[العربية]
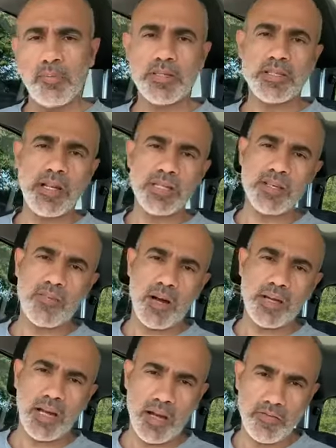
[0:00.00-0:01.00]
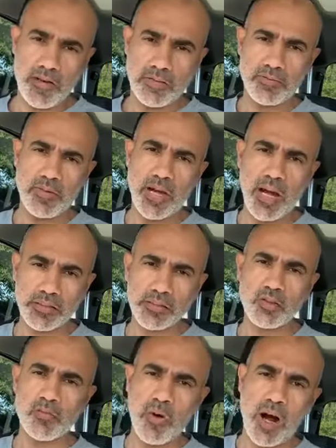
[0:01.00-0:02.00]
بس للاسف اني خفر فراح
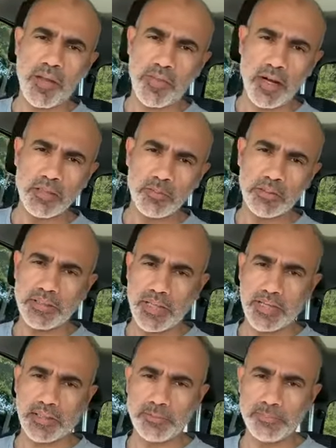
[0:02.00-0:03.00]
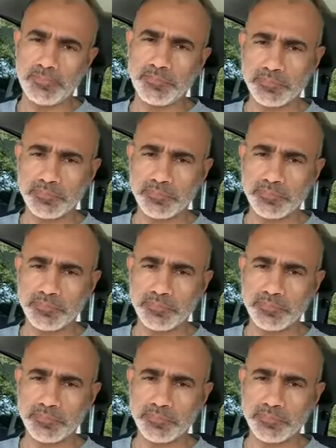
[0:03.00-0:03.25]
اعطيكم محاضرات بالطريق